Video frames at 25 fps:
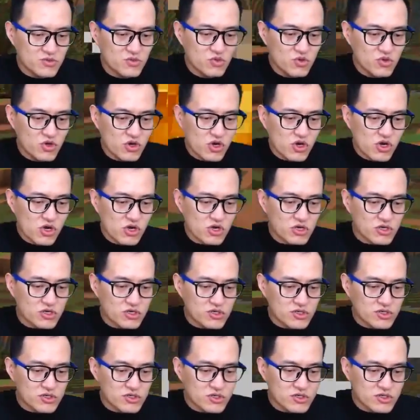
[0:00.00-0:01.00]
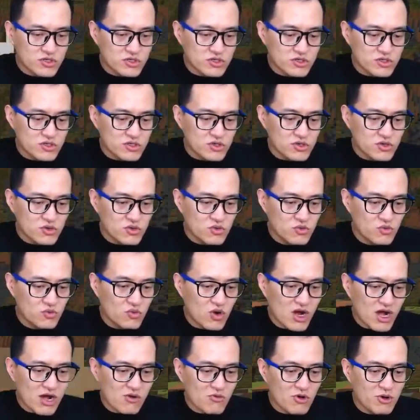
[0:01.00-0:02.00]
啊！
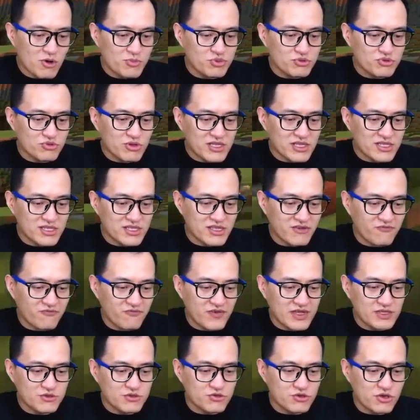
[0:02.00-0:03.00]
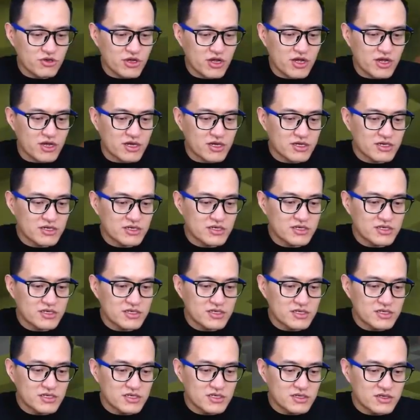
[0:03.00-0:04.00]
哇！我不断的在费血。
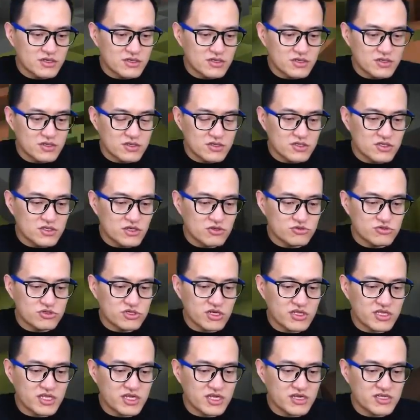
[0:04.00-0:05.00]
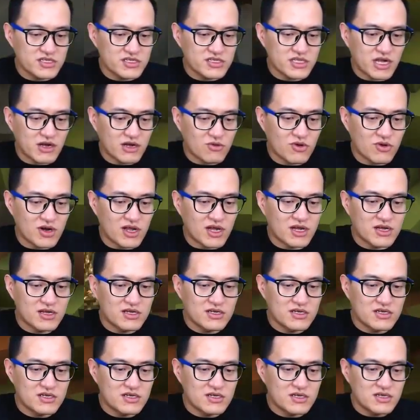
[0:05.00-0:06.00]
道具箱那个已经拿过了，
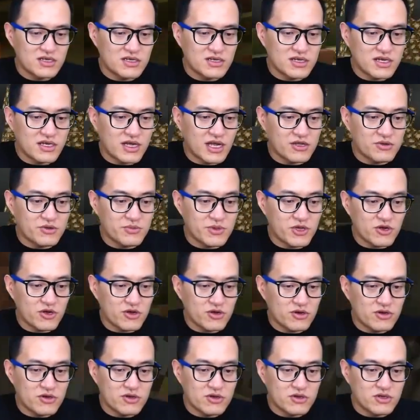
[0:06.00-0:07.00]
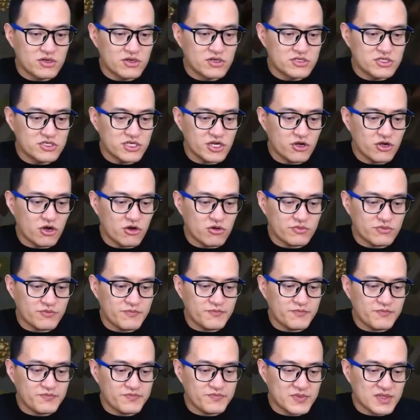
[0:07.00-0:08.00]
还有没有？这有，
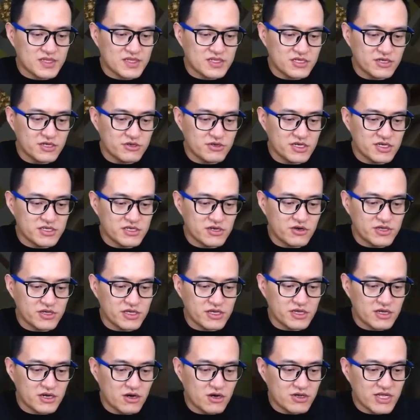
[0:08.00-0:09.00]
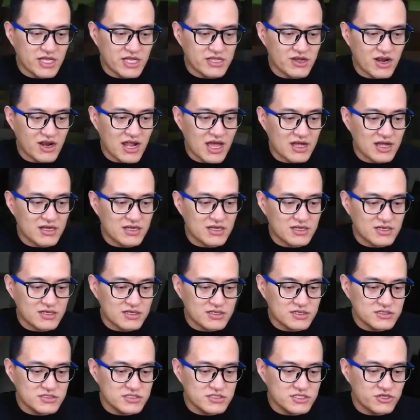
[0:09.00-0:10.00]
这有个妖，好干掉了。
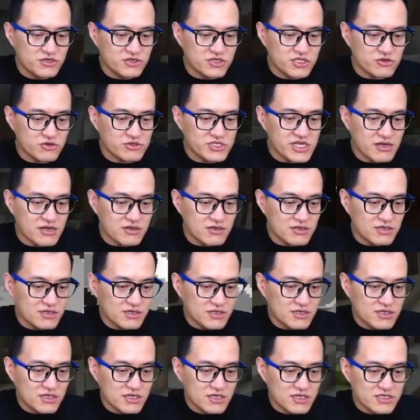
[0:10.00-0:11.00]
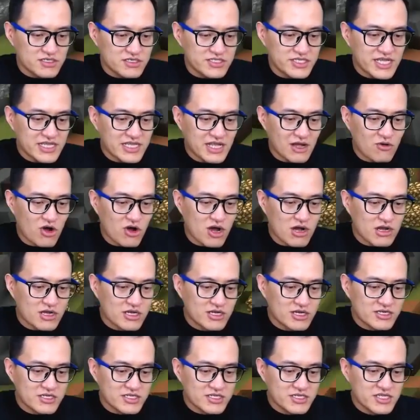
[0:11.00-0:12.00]
这有个道具箱，谁在打我？
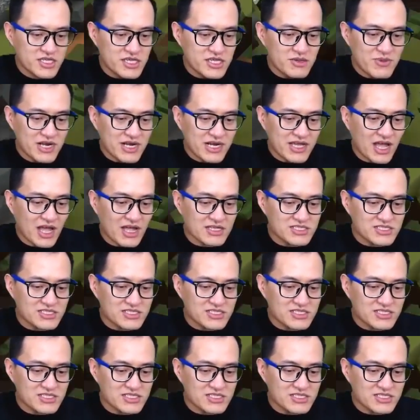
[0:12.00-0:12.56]
你们俩